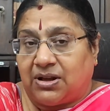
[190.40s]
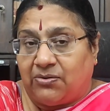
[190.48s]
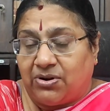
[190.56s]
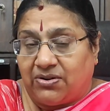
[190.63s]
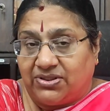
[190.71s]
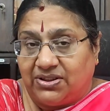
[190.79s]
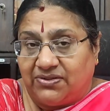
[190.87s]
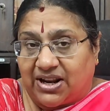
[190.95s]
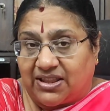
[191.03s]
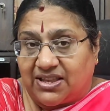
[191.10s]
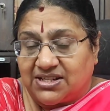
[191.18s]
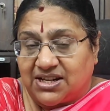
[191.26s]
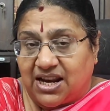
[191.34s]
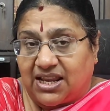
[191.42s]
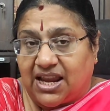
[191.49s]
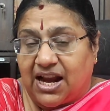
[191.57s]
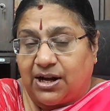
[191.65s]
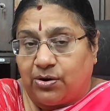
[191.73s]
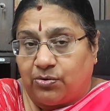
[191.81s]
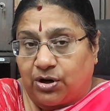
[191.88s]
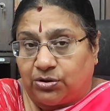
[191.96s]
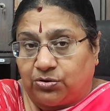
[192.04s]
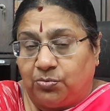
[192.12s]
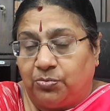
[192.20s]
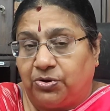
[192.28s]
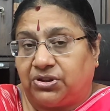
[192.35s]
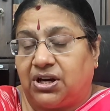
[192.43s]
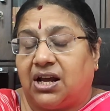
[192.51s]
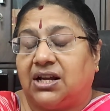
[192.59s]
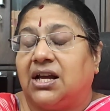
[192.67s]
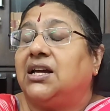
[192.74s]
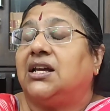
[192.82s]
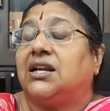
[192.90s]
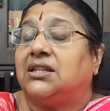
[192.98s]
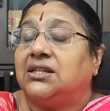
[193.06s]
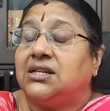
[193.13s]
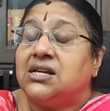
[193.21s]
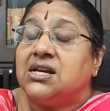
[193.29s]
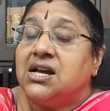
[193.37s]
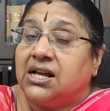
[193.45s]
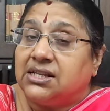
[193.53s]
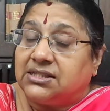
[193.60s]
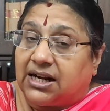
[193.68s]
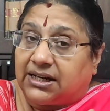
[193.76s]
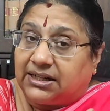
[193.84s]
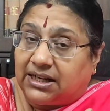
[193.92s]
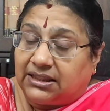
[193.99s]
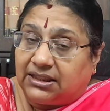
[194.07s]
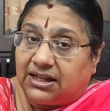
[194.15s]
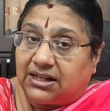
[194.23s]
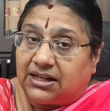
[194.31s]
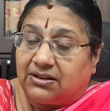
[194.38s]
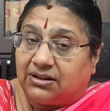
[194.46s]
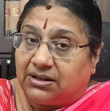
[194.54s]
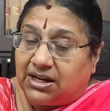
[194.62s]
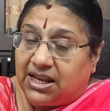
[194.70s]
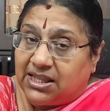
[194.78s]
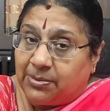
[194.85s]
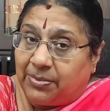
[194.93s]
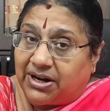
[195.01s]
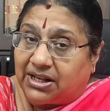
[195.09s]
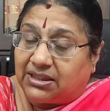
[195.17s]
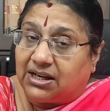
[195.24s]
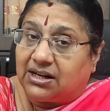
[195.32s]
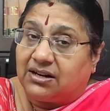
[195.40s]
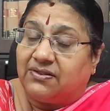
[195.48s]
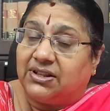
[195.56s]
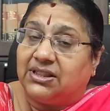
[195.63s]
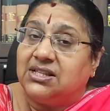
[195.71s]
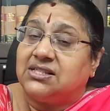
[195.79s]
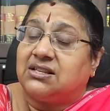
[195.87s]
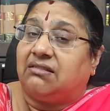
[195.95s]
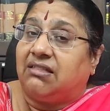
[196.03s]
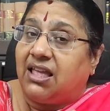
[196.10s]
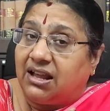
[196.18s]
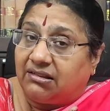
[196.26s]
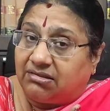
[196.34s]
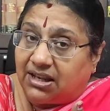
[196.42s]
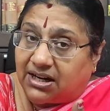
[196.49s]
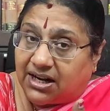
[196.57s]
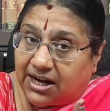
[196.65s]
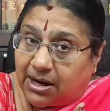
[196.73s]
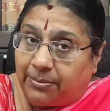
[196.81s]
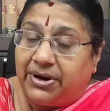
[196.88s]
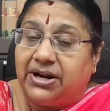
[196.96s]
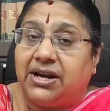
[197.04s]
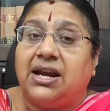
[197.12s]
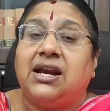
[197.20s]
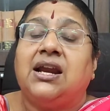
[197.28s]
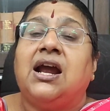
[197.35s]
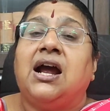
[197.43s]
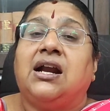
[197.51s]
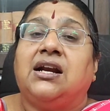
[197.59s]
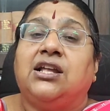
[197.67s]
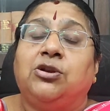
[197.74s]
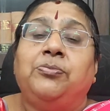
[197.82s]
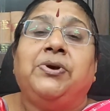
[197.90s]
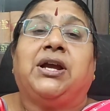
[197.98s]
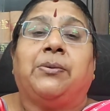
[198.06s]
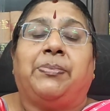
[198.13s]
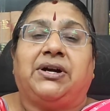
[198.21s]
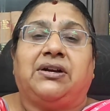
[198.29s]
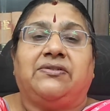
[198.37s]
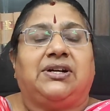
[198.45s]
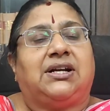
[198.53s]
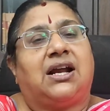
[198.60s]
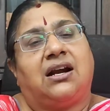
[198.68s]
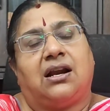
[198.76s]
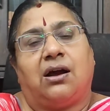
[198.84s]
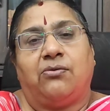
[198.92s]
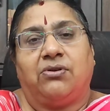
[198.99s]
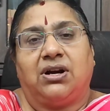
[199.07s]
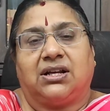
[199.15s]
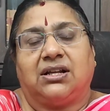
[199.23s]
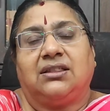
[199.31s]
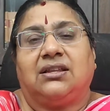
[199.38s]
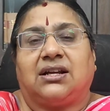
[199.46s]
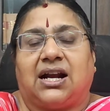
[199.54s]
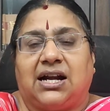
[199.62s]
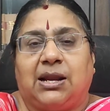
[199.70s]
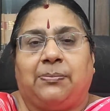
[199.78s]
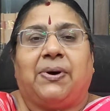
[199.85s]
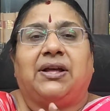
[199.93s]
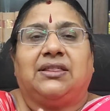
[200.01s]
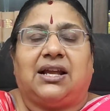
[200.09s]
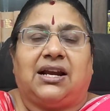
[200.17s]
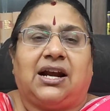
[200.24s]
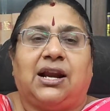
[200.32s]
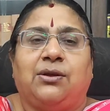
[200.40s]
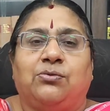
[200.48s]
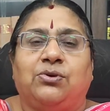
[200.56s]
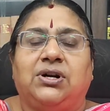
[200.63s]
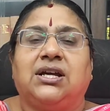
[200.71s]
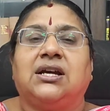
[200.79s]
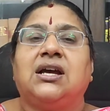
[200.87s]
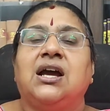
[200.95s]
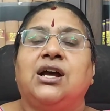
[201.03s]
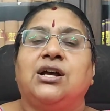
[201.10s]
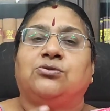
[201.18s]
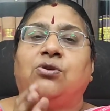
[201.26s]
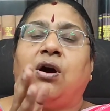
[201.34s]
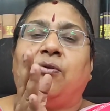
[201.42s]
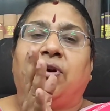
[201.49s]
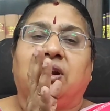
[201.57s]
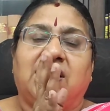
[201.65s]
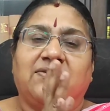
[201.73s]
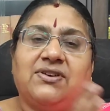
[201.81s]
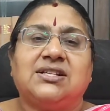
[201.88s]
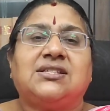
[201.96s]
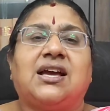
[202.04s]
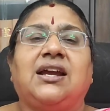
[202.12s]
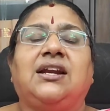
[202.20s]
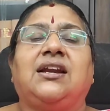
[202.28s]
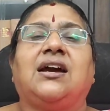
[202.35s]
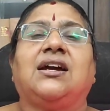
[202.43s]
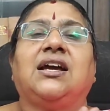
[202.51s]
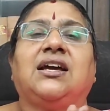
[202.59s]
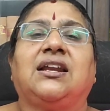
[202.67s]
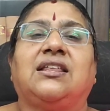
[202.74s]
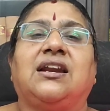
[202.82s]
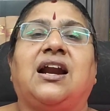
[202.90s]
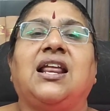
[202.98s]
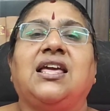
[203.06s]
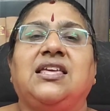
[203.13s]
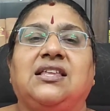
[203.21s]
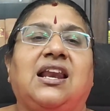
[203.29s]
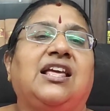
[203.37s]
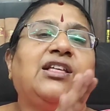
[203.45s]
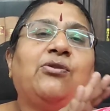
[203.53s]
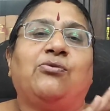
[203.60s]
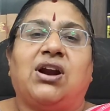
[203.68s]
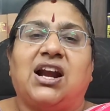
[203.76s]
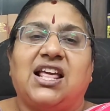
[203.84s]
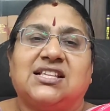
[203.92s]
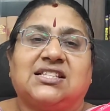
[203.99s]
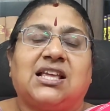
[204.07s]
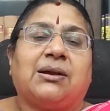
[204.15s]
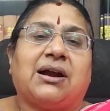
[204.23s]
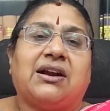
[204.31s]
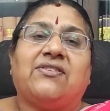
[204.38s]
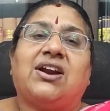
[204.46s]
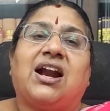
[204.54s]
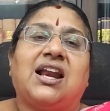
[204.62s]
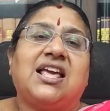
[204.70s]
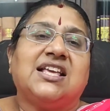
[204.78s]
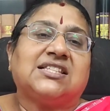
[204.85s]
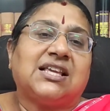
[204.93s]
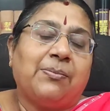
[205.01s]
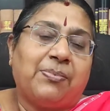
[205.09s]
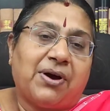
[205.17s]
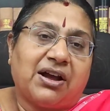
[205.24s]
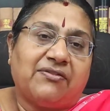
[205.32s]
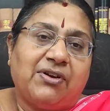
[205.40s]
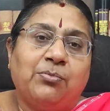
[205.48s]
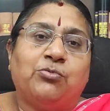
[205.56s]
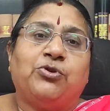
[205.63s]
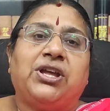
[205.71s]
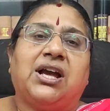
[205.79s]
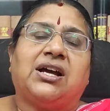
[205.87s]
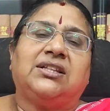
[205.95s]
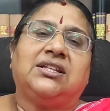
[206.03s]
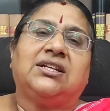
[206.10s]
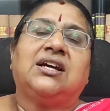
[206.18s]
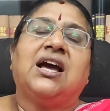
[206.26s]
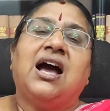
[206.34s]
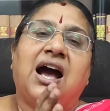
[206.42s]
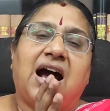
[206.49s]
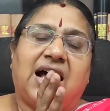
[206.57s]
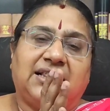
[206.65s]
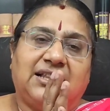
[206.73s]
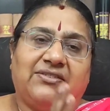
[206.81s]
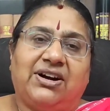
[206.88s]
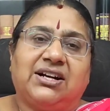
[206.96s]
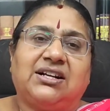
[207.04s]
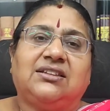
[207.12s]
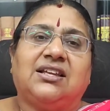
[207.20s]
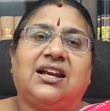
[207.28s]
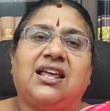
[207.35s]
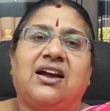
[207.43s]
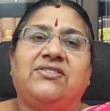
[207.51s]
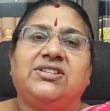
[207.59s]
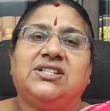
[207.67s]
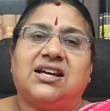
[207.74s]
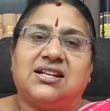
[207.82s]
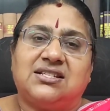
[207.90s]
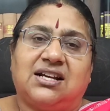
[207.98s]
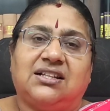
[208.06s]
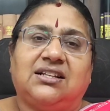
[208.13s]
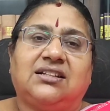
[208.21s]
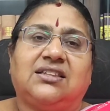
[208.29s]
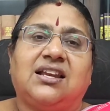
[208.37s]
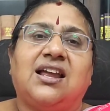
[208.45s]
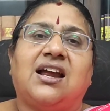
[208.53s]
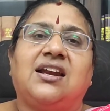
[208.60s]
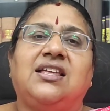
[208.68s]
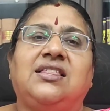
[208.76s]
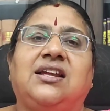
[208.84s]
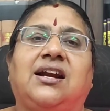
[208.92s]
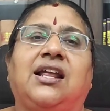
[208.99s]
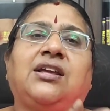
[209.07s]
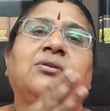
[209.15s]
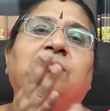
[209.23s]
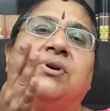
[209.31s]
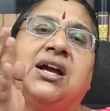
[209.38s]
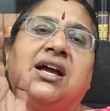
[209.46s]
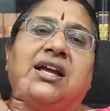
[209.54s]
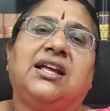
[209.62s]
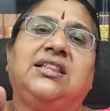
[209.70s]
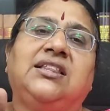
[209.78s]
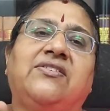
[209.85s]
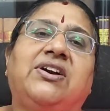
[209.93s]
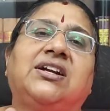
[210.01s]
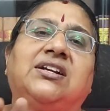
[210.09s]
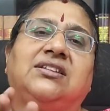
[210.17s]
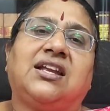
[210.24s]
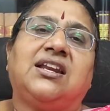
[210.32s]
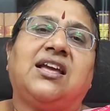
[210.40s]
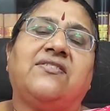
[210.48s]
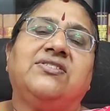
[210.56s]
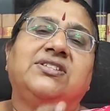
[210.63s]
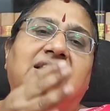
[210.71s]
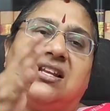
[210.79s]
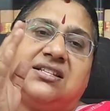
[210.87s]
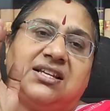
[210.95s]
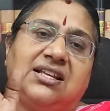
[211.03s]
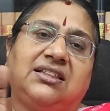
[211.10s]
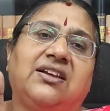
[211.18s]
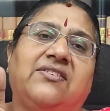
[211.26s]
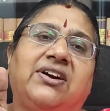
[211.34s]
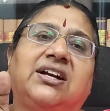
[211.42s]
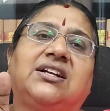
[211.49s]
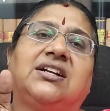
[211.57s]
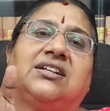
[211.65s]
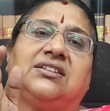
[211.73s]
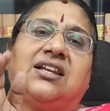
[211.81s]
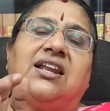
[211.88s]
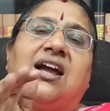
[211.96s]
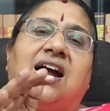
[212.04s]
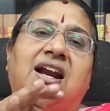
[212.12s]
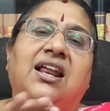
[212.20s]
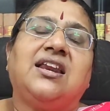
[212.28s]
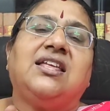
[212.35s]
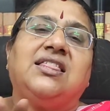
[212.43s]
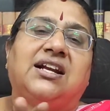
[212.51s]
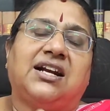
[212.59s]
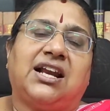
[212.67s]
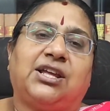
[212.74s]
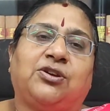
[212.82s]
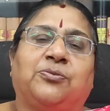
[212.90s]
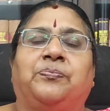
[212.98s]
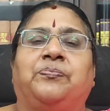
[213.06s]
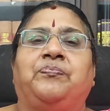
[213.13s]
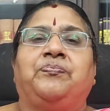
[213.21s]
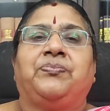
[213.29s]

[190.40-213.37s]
அவங்க வந்து வரதட்சணை கேட்டு அவங்கள துன்புறுத்தினாங்கிறது சட்டத்திற்கு நீதிமன்றத்திற்கு வந்து சந்தேகத்திற்கு இடமின்றி நிரூபிக்கப்பட்டு விட்டால் அவங்களுக்கு கண்டிப்பாக தண்டனை உண்டு ஸோ அவங்க டிவோர்ஸ் ஆகிட்டாங்கிறதுனால இதுலேருந்து அவங்களால எஸ்கேப் கணவனால் எஸ்கேப் ஆகவே முடியாது அந்த வழக்கு தனியாக விசாரித்து அதுக்கு தனியாக நீதி கிடைக்கும் இந்த வழக்கு தனியாக விசாரித்து இந்த வழக்குக்கு தனியான நீதி கிடைக்கும்